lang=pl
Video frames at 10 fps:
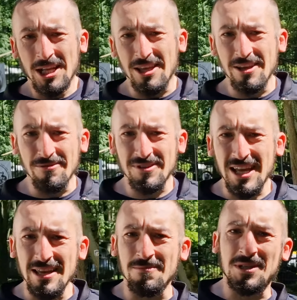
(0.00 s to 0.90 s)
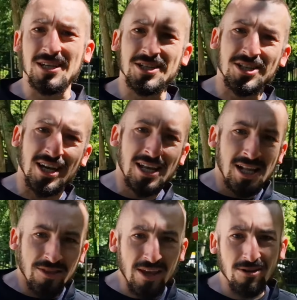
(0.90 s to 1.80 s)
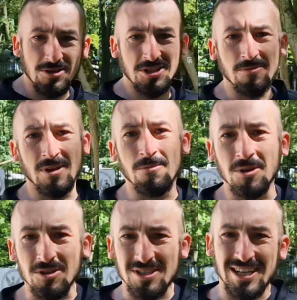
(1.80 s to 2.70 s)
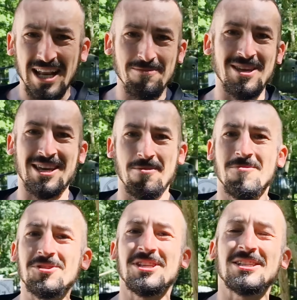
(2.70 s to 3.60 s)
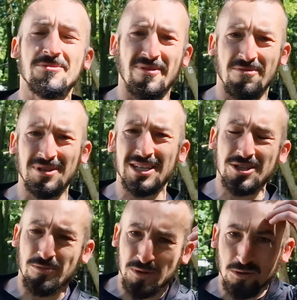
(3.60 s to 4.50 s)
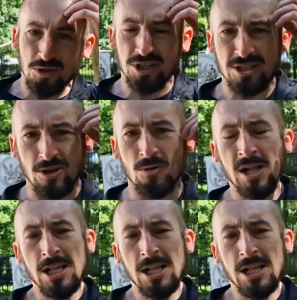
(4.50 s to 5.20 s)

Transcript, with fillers: I wydaje mi się, że najgorszymi motocyklami, jakie można sobie wymyśleć do podróży są